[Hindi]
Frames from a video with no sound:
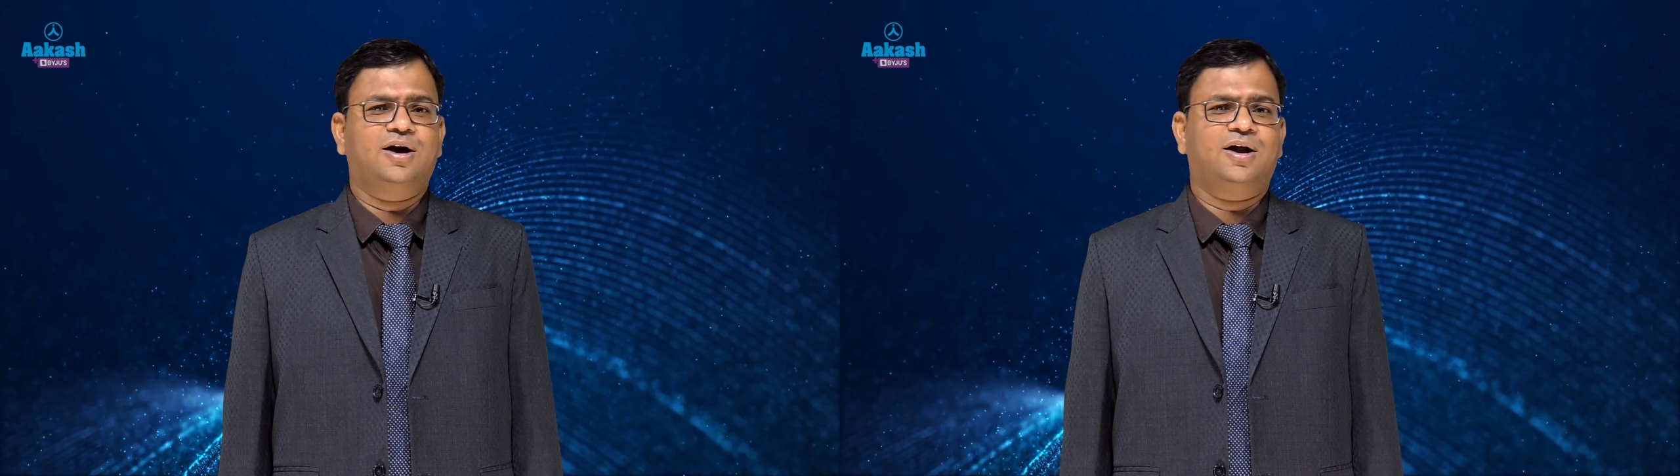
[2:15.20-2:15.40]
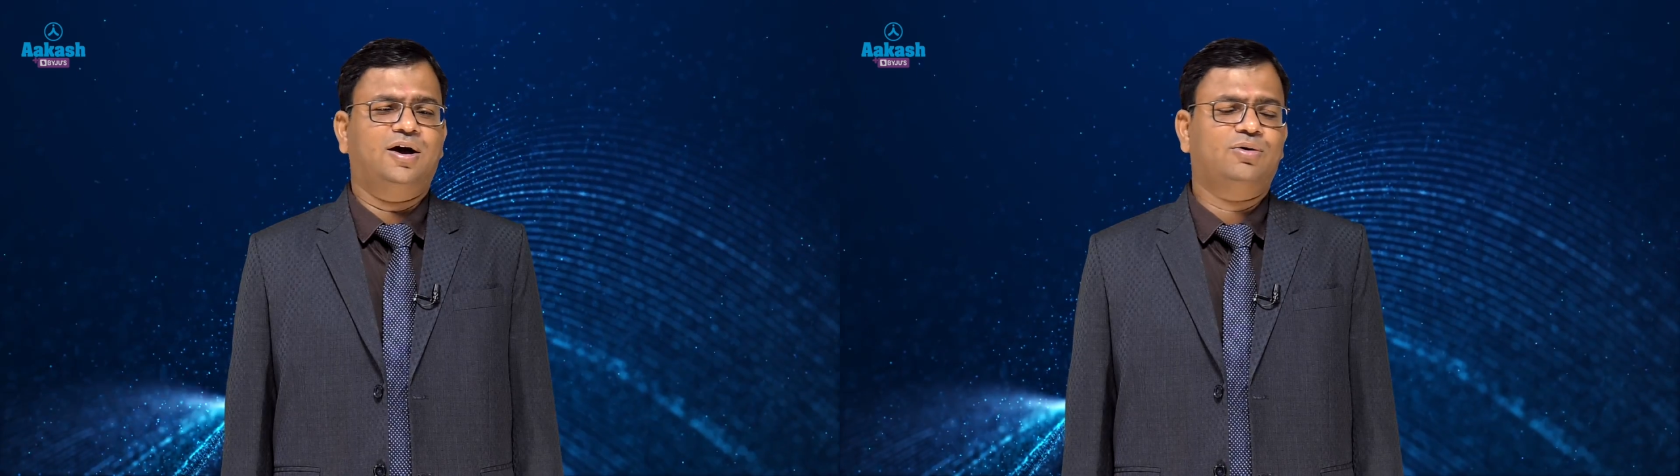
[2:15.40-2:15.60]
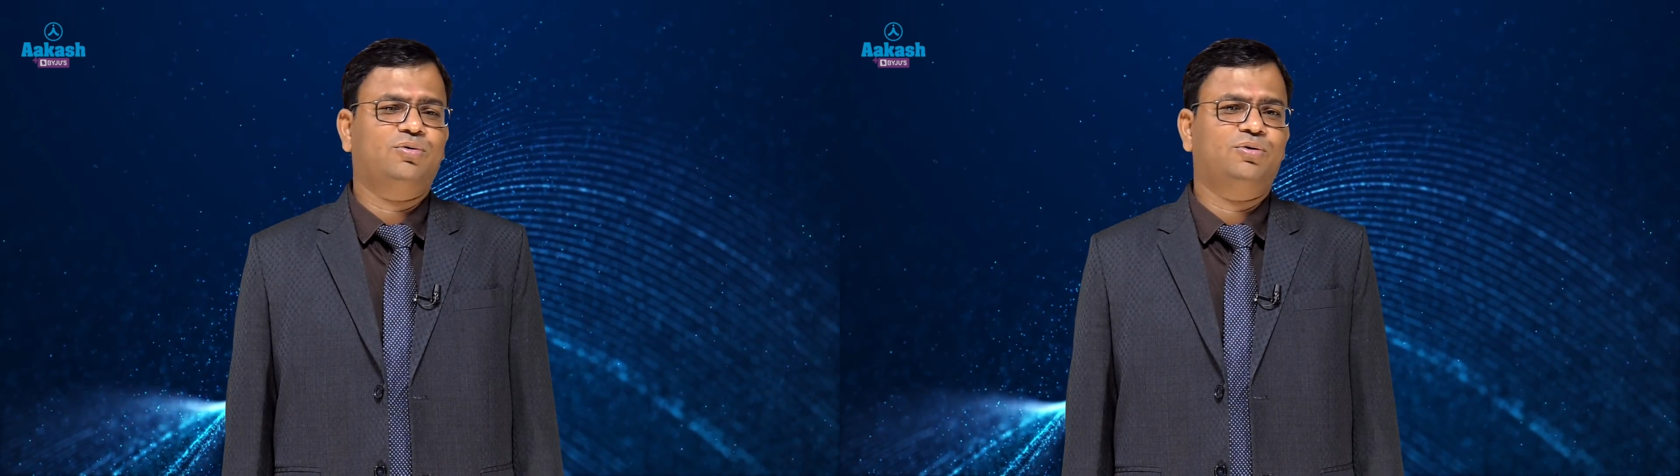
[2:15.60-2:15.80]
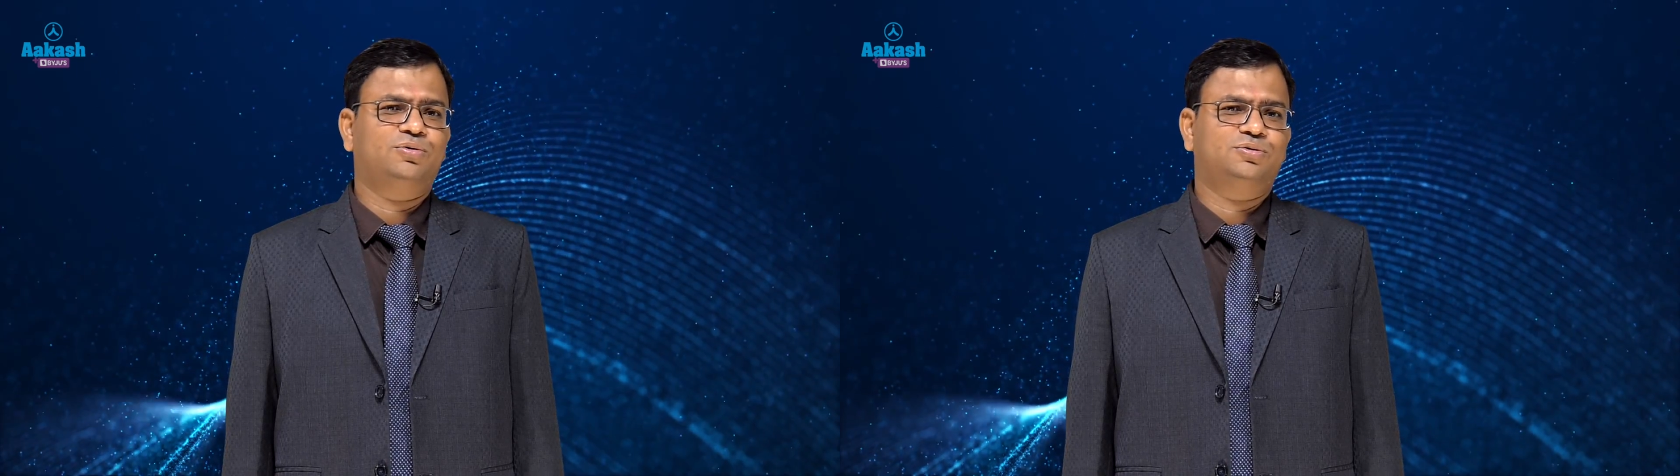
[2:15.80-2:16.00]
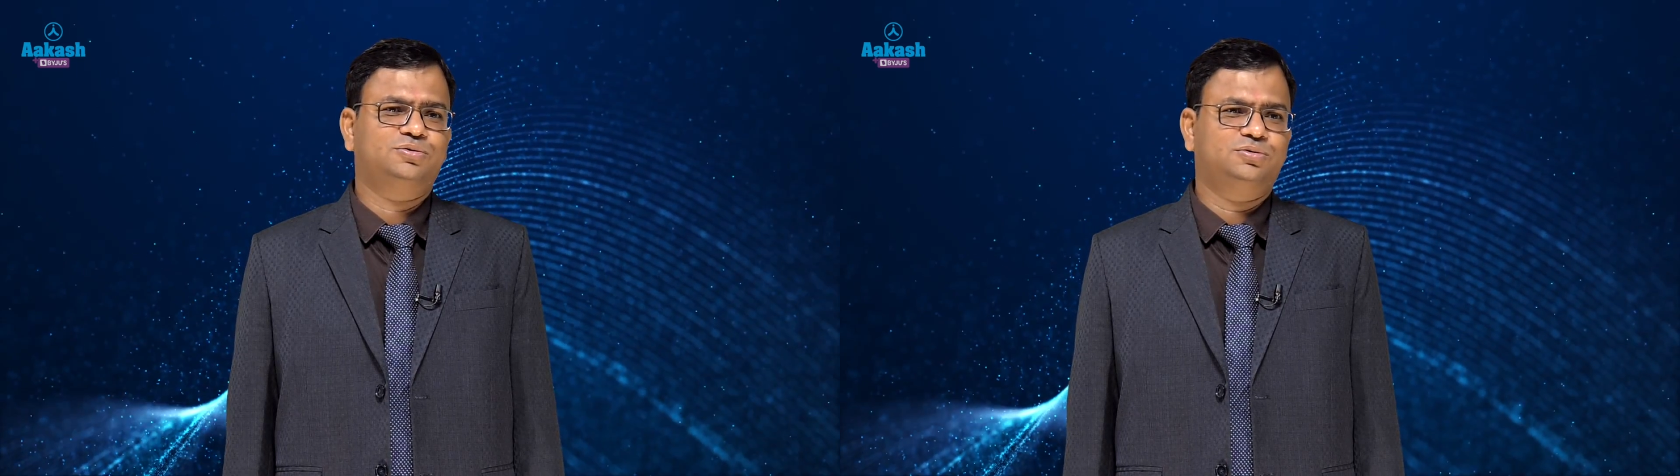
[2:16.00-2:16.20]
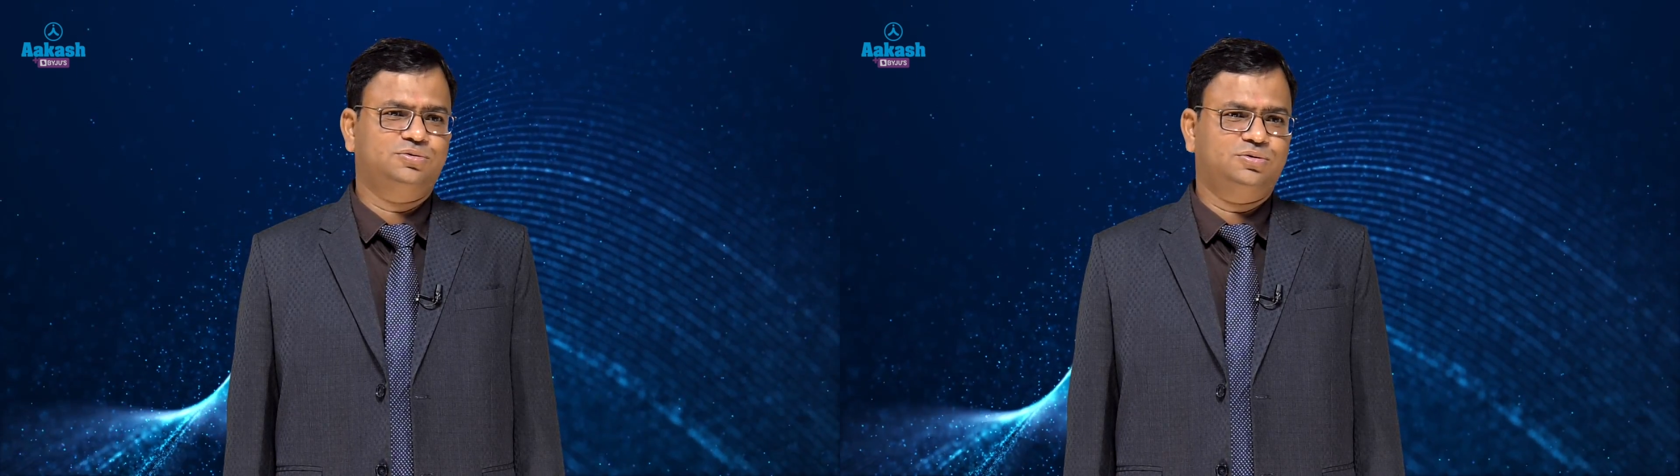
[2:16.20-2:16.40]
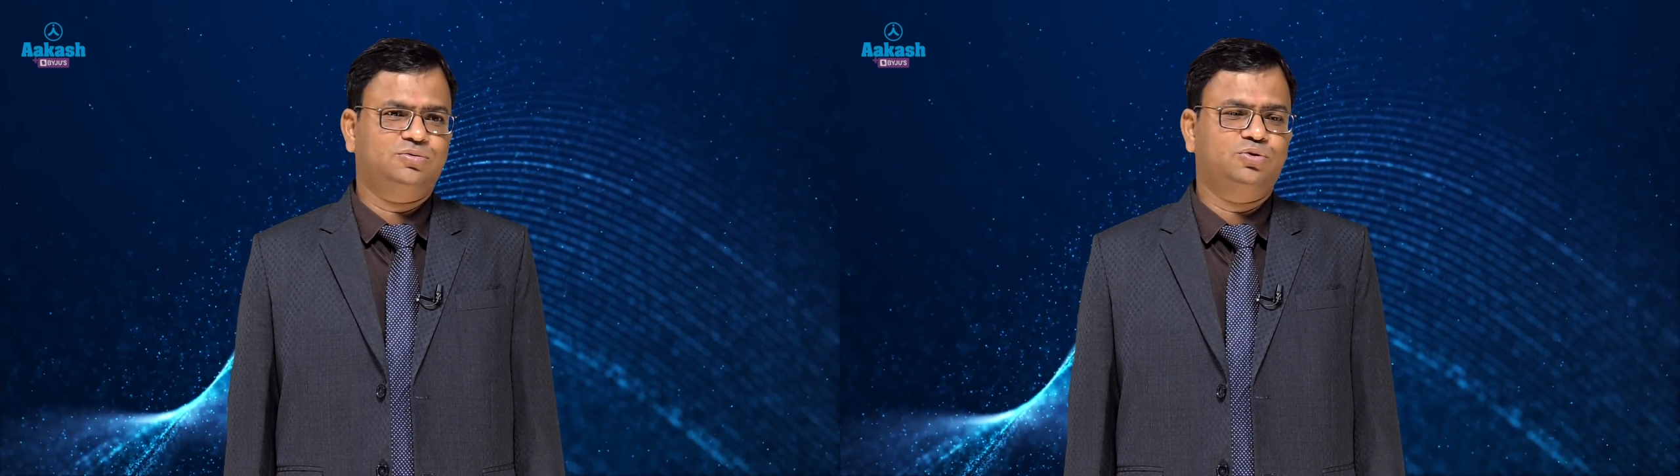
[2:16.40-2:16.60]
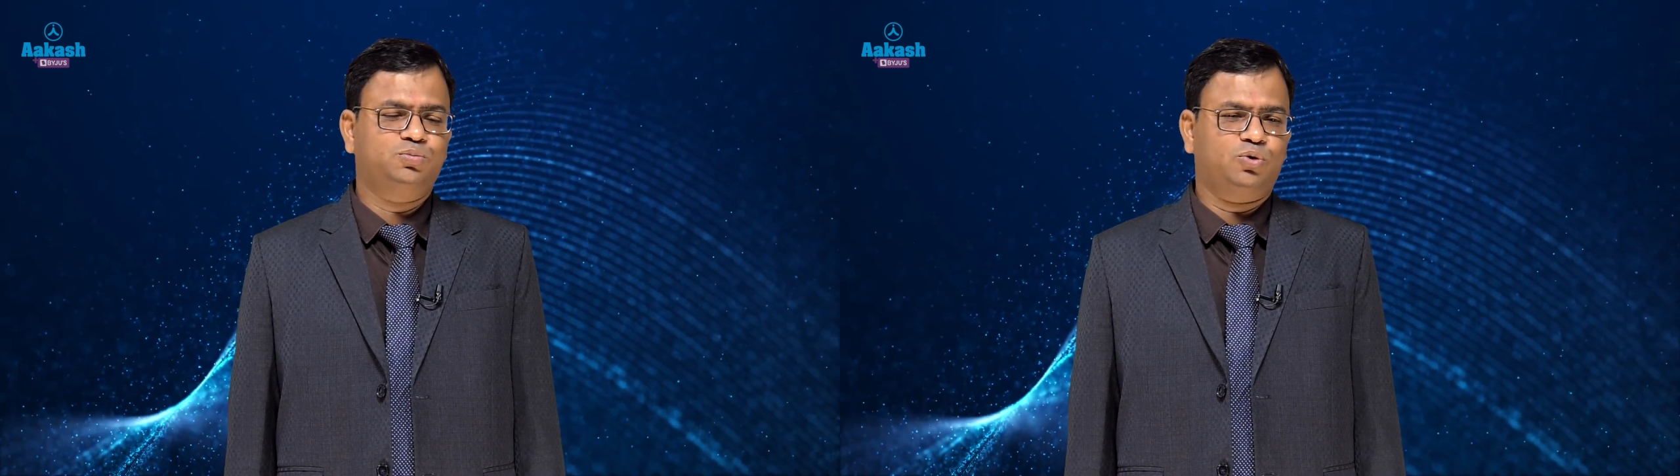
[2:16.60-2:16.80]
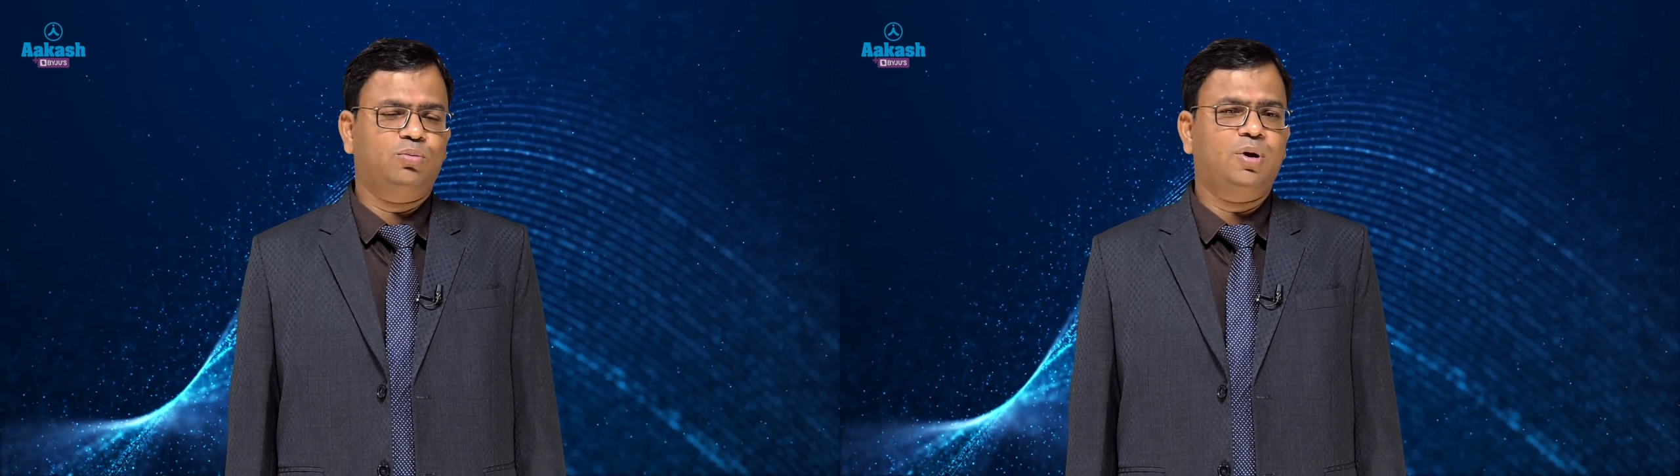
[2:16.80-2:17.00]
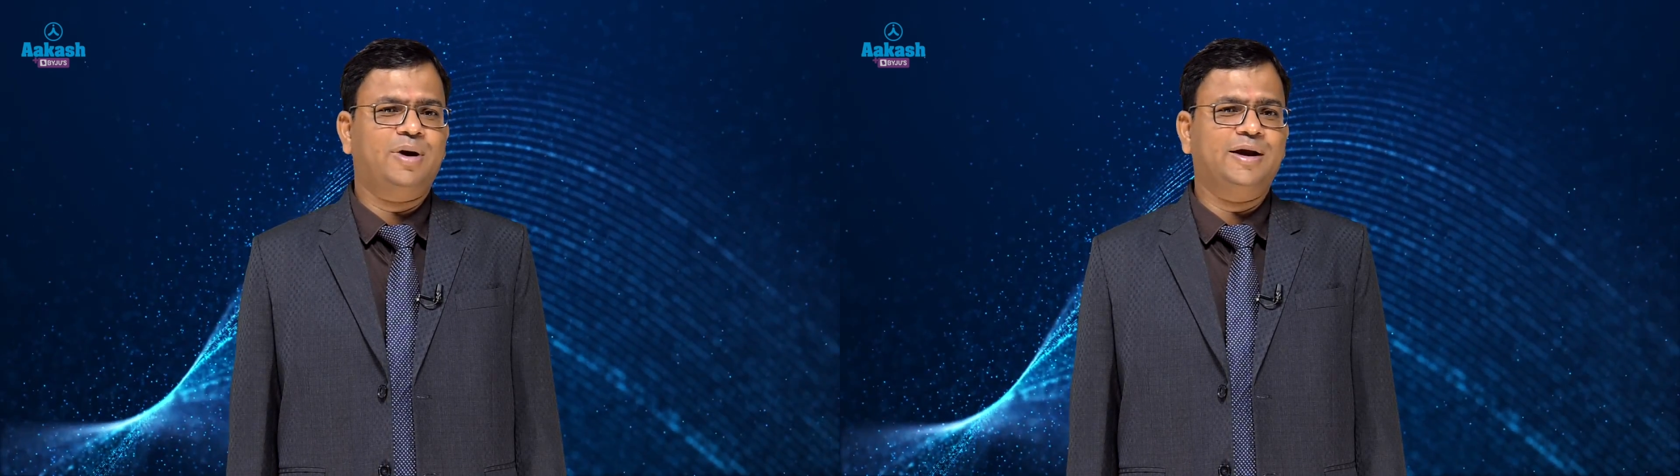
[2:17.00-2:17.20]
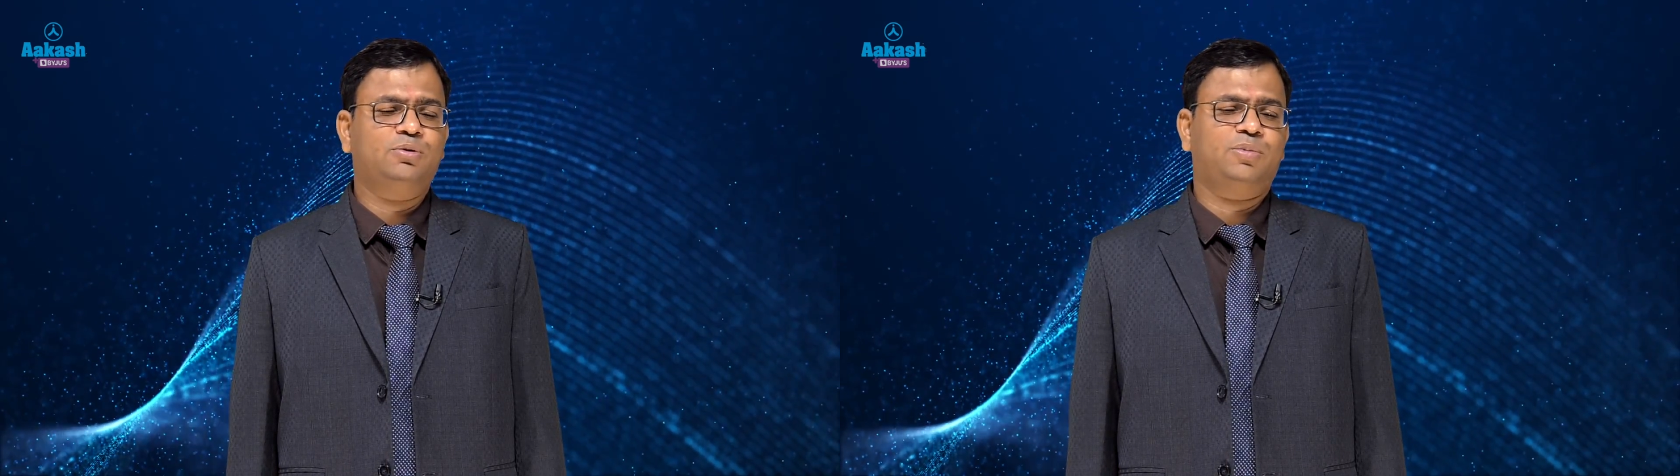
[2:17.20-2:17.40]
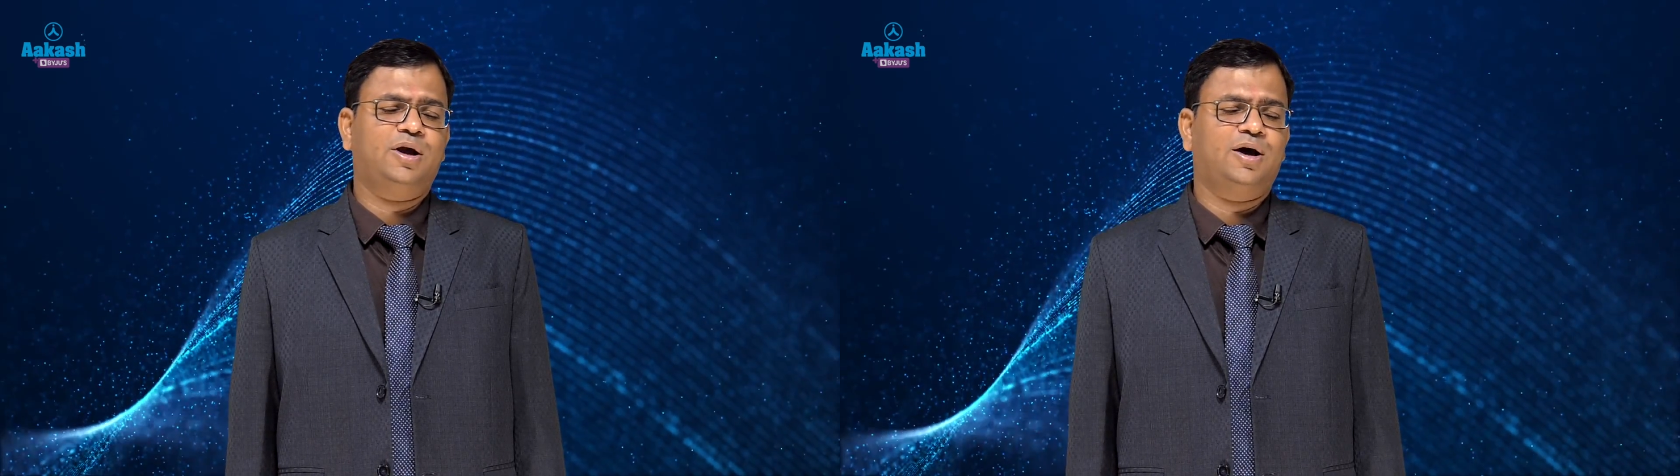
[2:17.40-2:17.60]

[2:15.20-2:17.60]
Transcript: अगर आंखों को कुछ प्रॉब्लम आ रही तो पहले